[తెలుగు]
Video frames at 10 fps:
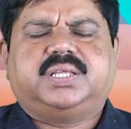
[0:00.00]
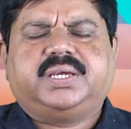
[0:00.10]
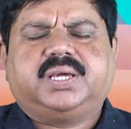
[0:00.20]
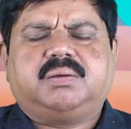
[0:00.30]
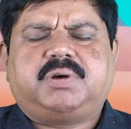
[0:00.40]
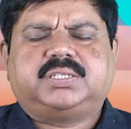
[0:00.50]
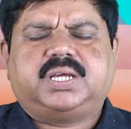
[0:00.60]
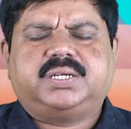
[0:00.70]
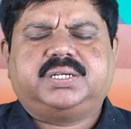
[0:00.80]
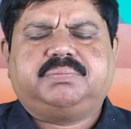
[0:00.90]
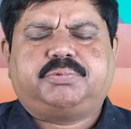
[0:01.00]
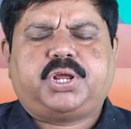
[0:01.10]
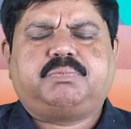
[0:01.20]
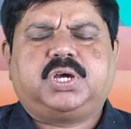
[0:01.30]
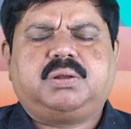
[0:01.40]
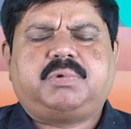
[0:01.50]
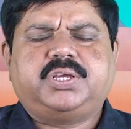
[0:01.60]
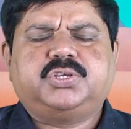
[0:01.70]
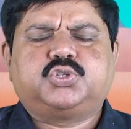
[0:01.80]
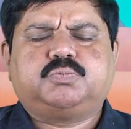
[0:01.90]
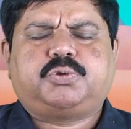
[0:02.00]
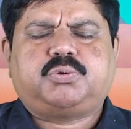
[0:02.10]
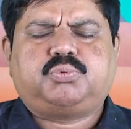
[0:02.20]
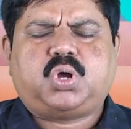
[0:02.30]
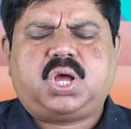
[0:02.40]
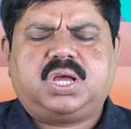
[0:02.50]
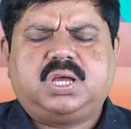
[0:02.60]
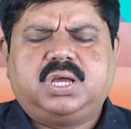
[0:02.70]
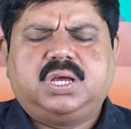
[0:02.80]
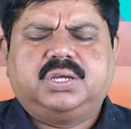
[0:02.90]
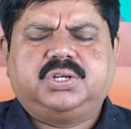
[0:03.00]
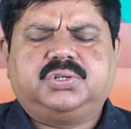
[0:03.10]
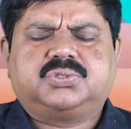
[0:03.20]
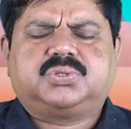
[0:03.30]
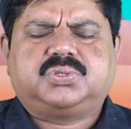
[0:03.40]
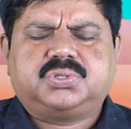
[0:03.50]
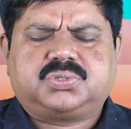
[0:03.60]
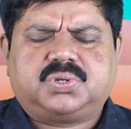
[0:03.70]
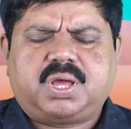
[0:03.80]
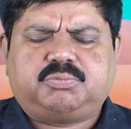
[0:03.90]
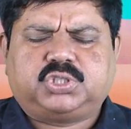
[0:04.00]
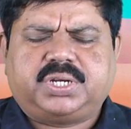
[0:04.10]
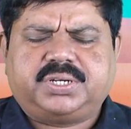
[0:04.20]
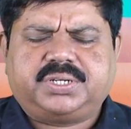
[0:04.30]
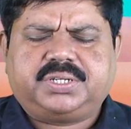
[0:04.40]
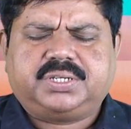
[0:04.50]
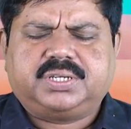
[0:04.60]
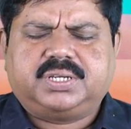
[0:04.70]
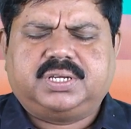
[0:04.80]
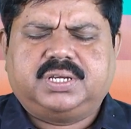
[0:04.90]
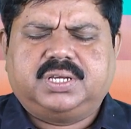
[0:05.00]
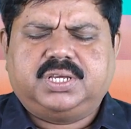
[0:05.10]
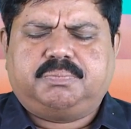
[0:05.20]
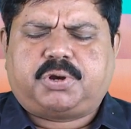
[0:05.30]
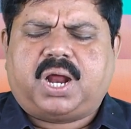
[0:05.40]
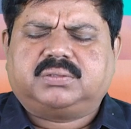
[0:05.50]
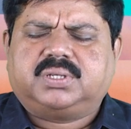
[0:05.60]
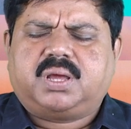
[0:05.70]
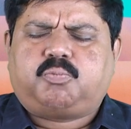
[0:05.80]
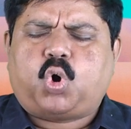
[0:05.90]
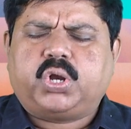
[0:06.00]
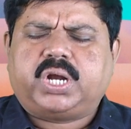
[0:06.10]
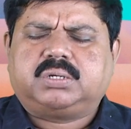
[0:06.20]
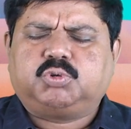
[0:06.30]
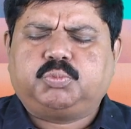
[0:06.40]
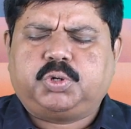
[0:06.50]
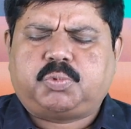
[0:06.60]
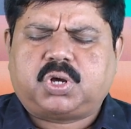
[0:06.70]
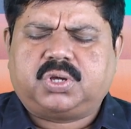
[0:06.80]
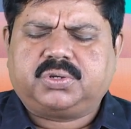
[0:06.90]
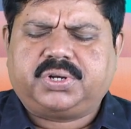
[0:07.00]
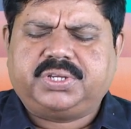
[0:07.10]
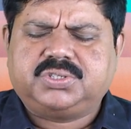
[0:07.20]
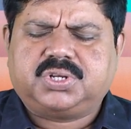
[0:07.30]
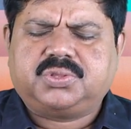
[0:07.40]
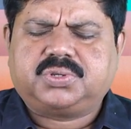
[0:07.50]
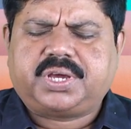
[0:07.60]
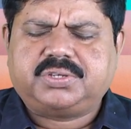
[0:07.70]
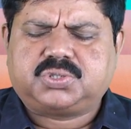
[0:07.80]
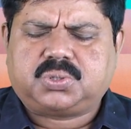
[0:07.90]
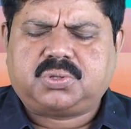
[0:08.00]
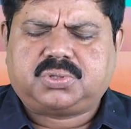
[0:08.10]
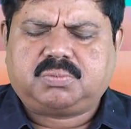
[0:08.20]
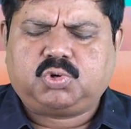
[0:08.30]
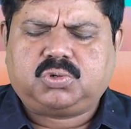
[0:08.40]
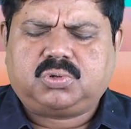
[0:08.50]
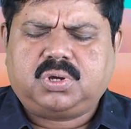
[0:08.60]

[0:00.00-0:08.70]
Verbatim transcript: దయగల మా తండ్రి ప్రేమగల మా యేసు ప్రభు నిన్ను స్థుతిస్తున్నాము తండ్రి ఈ ప్రార్థన పోరాటమును మీరు మాకు అనుగ్రహించినందుకై స్తోత్రములు